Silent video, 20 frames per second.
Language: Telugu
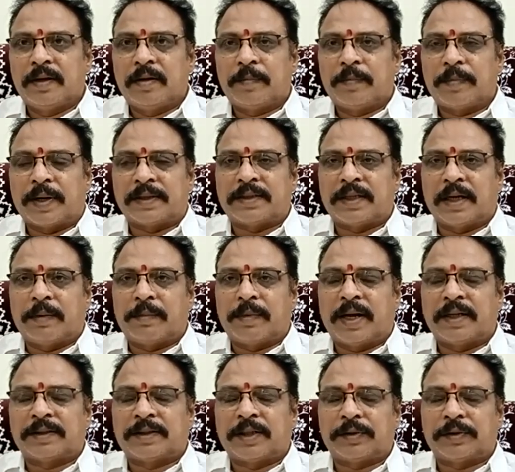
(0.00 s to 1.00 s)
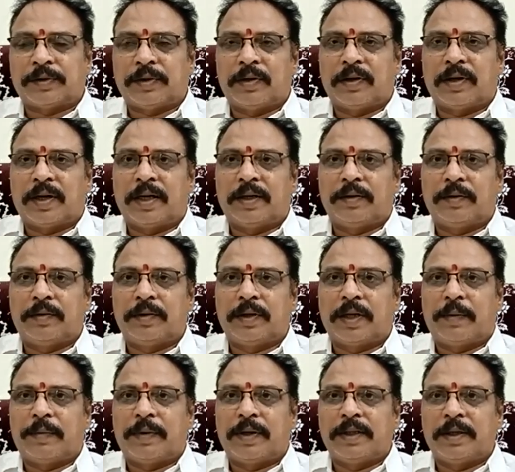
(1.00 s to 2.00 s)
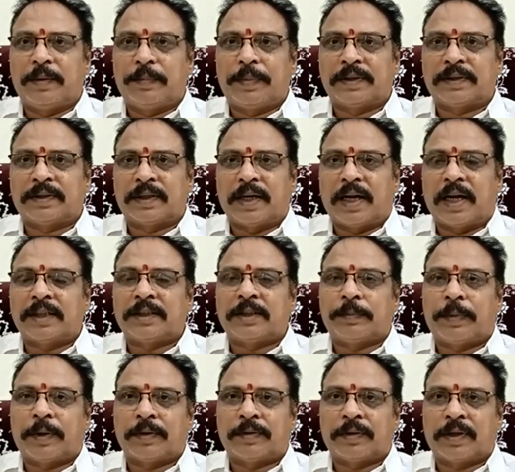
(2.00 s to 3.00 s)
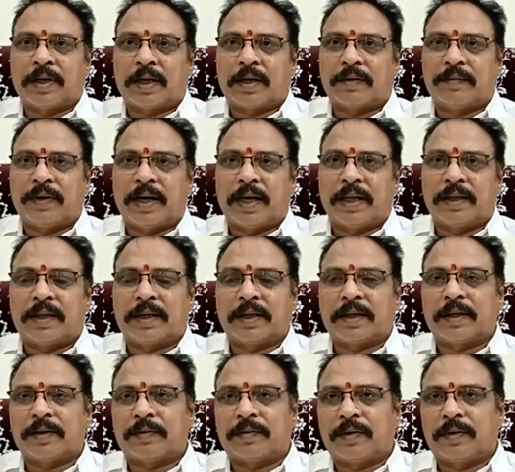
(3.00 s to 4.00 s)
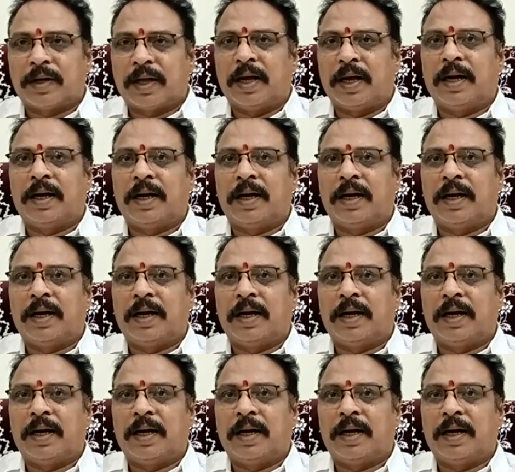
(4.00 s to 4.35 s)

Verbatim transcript: ప్రత్యామ్నాయ శక్తులుగా ఎదుగుదామని చెప్పేసి ఆశపడుతున్నారో వీళ్ళందరికీ కూడా